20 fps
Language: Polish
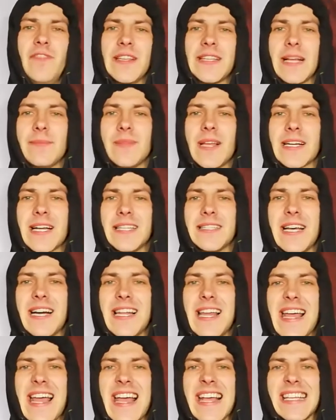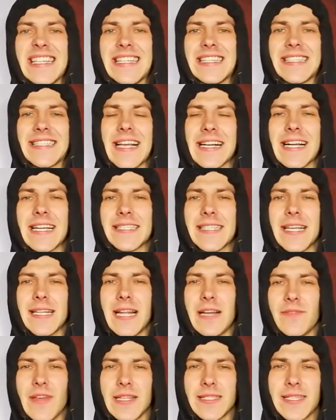Witam na kanale
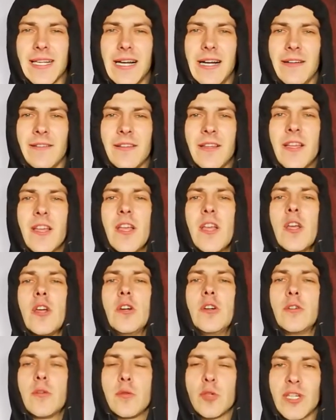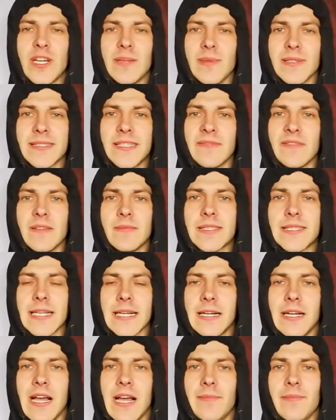Zakazana Wiedza. Ruszamy z nowym
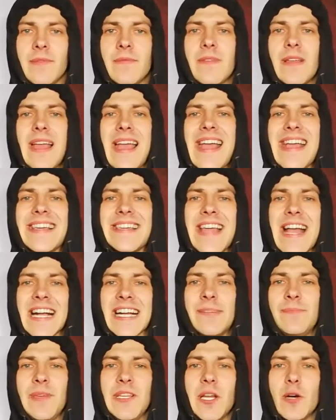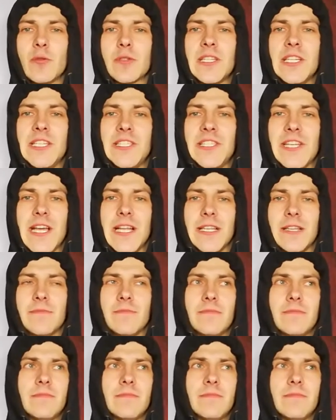cyklem Jak minął tydzień.